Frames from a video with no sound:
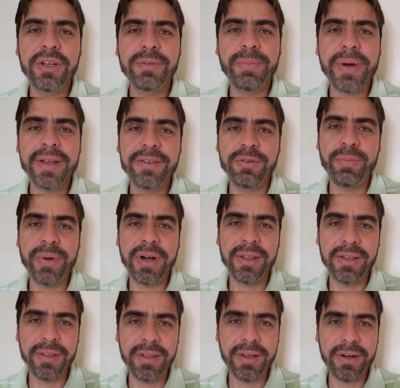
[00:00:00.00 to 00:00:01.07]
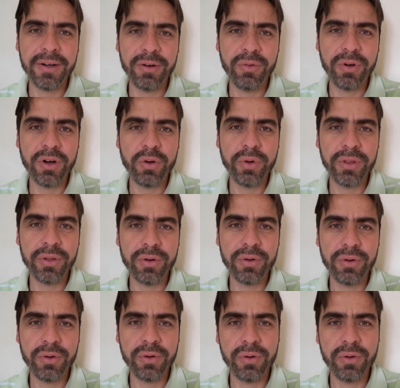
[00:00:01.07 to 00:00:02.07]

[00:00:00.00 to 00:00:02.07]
espacio para tener un encuentro